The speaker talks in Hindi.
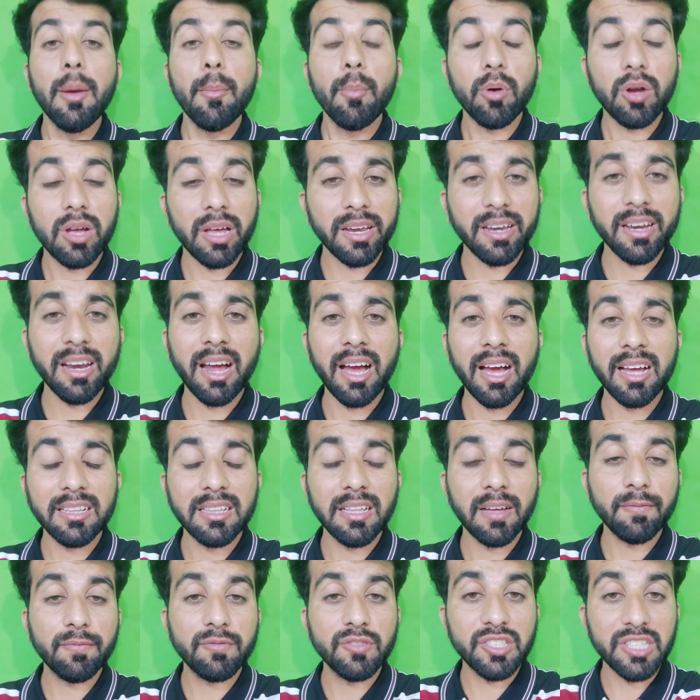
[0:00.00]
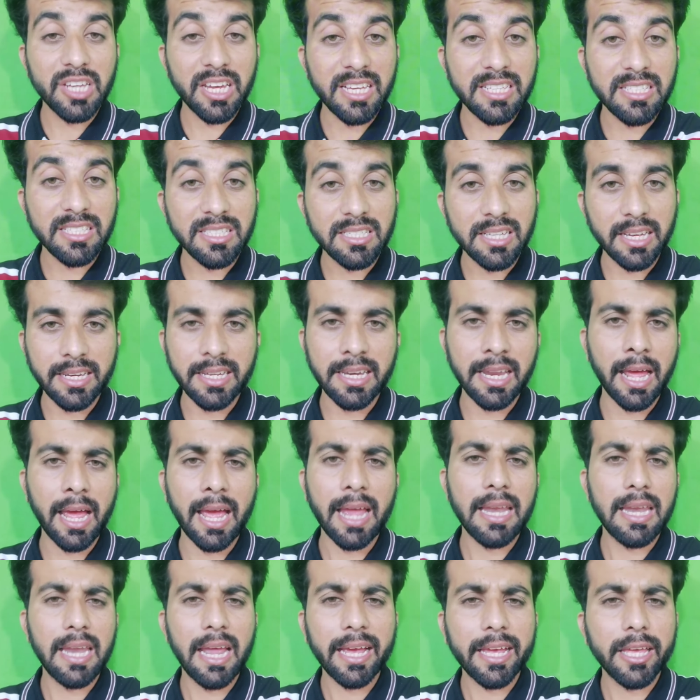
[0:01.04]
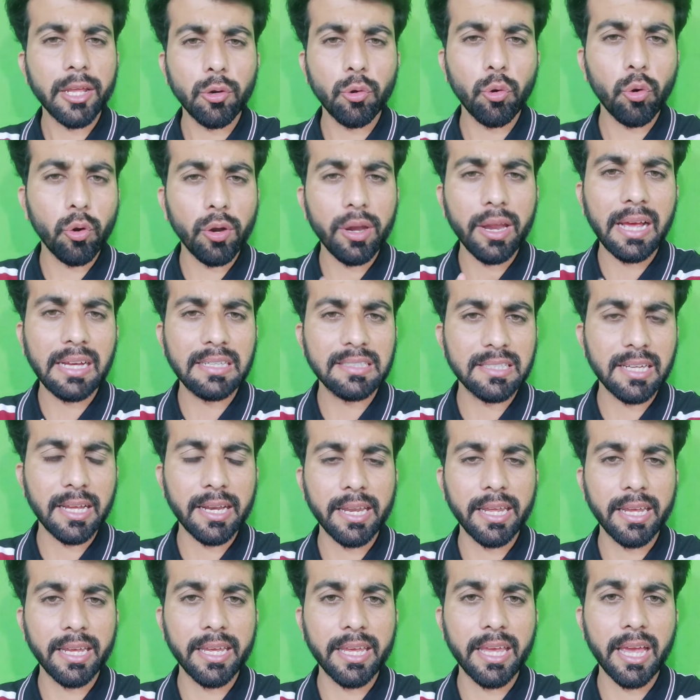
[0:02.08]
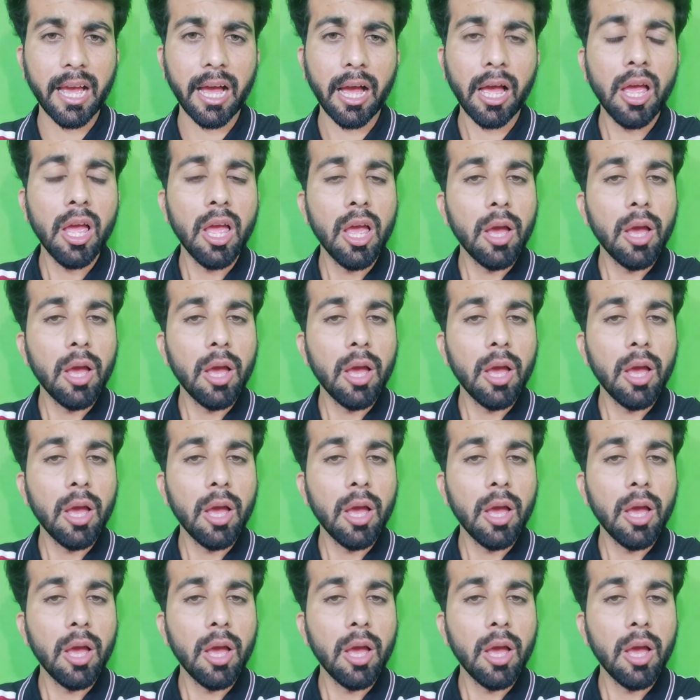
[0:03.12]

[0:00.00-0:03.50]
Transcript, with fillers: मुकर हदफ चेस करना है लेकिन उन्होंने ऐसा नहीं किया